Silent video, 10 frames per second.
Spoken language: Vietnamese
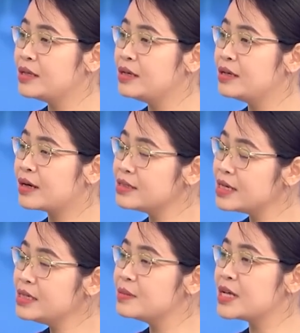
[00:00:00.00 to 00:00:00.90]
thì các
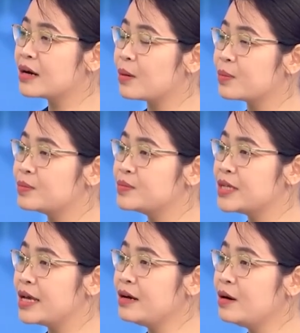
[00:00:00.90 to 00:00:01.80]
xét nghiệm sàng lọc
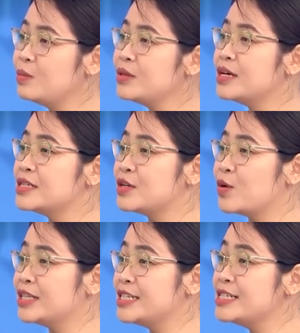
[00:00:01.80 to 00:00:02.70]
sẽ không thể
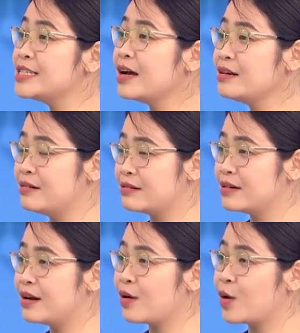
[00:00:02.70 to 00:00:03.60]
chẩn đoán chính xác
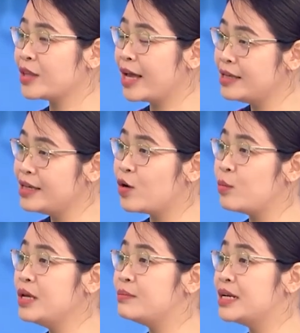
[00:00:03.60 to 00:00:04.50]
được là có thai nhi
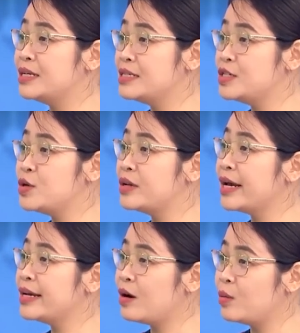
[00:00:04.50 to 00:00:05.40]
có bị bệnh lý di truyền
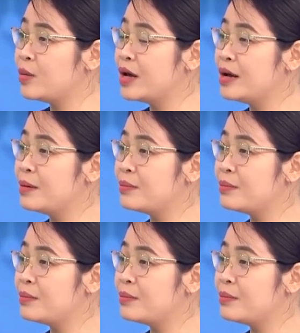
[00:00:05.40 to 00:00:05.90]
đấy hay không